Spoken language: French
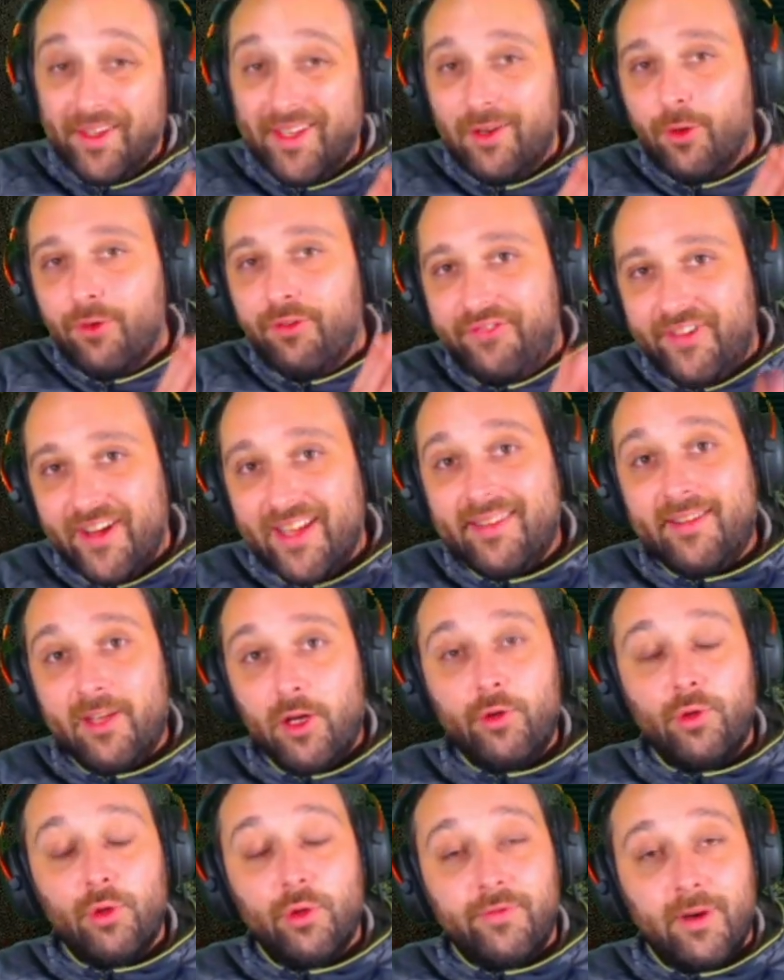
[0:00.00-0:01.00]
est le
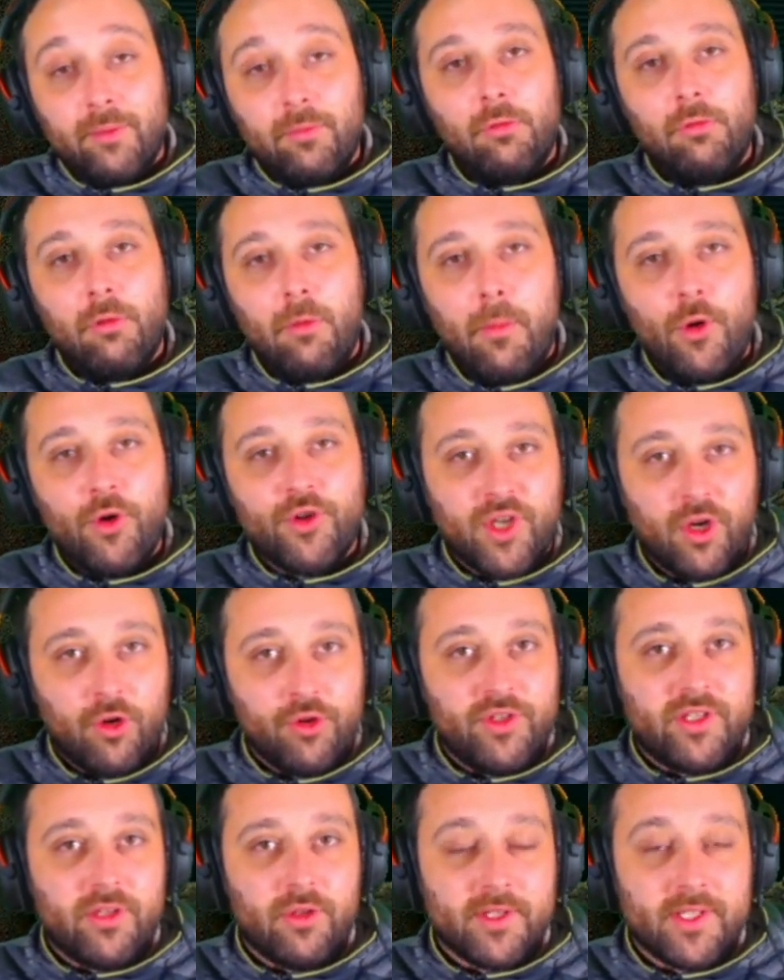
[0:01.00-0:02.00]
21 novembre au moment où
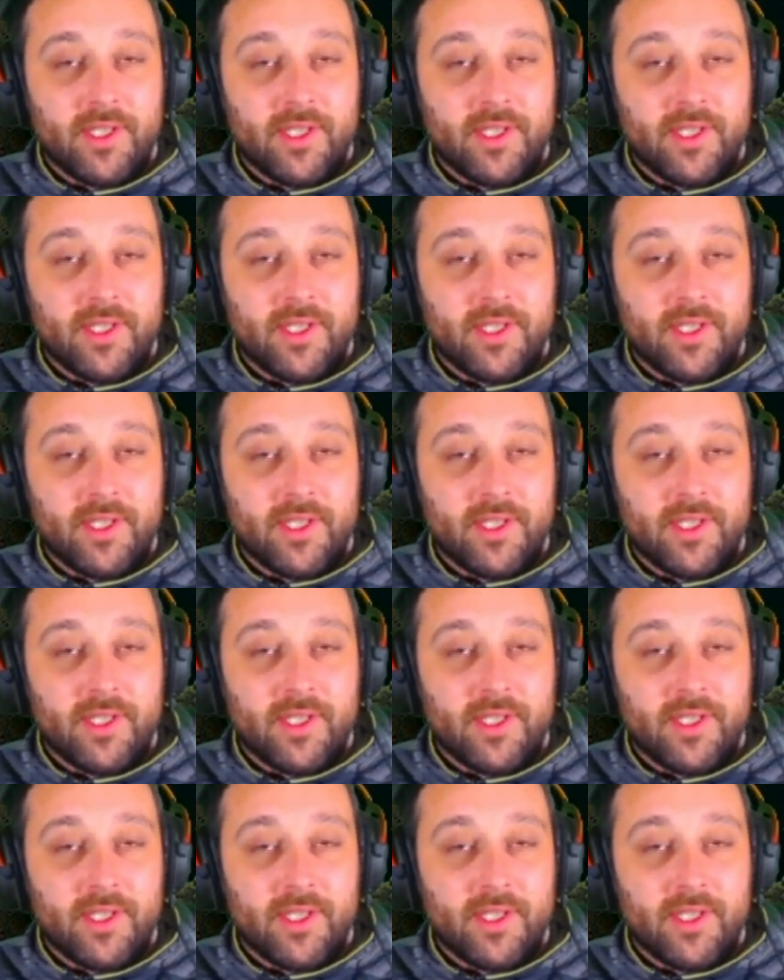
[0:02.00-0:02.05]
j'enregistre